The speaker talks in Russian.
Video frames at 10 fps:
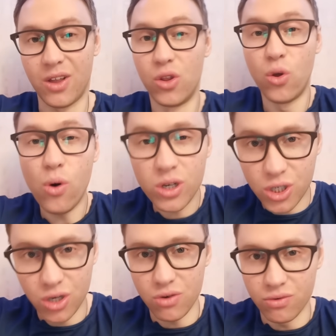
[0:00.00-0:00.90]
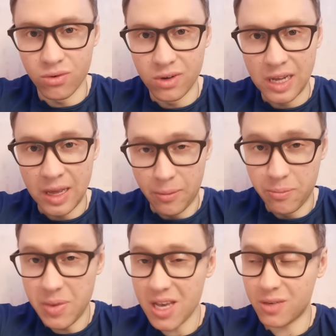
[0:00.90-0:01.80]
ночью
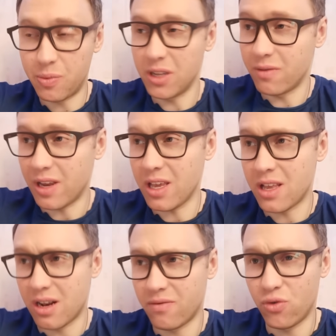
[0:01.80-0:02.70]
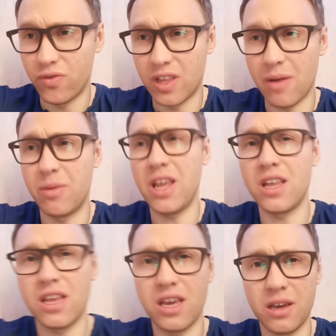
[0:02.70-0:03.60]
без предварительного
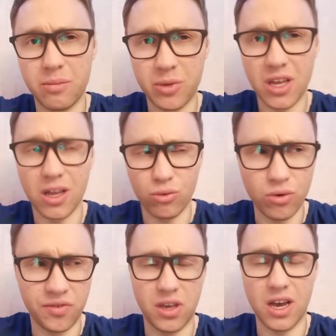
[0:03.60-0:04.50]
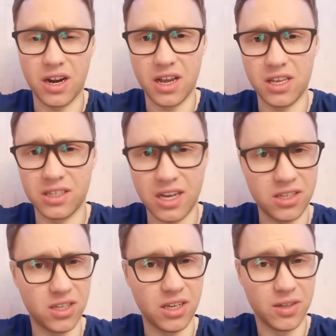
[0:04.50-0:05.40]
уведомления и подготовки
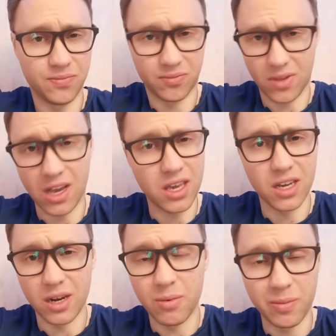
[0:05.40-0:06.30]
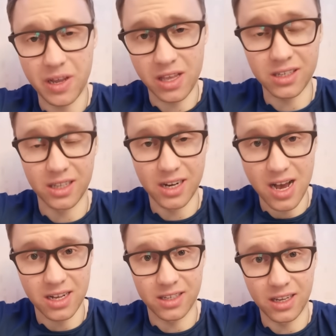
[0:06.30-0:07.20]
организации каких-либо протестных
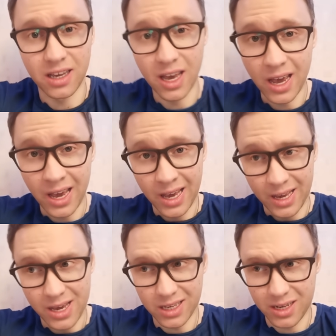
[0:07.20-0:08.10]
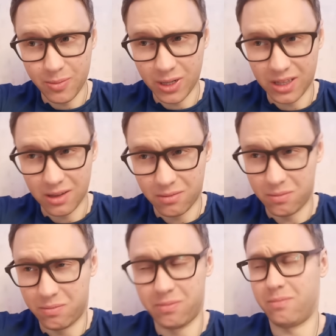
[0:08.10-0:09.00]
акций. Если пол
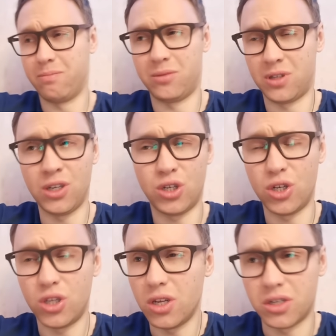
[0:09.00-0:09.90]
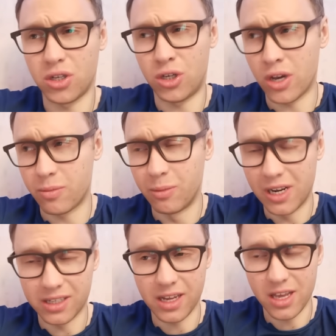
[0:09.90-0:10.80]
1400 человек
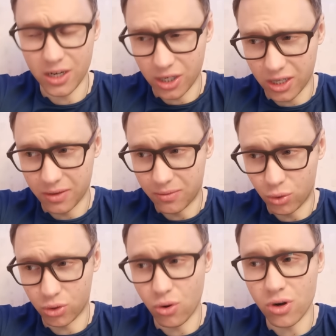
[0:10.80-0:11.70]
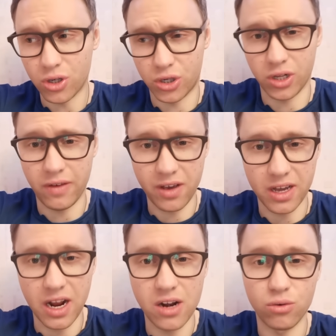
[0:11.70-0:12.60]
были задержаны, то сколько же
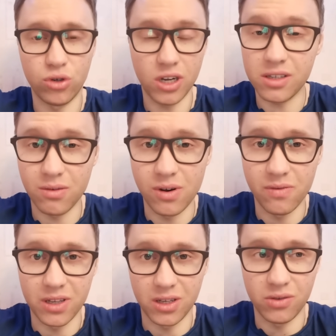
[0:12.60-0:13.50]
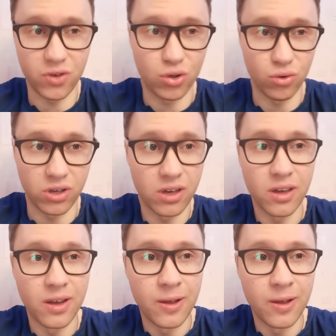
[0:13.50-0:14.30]
человек реально участвовали в этой движухе?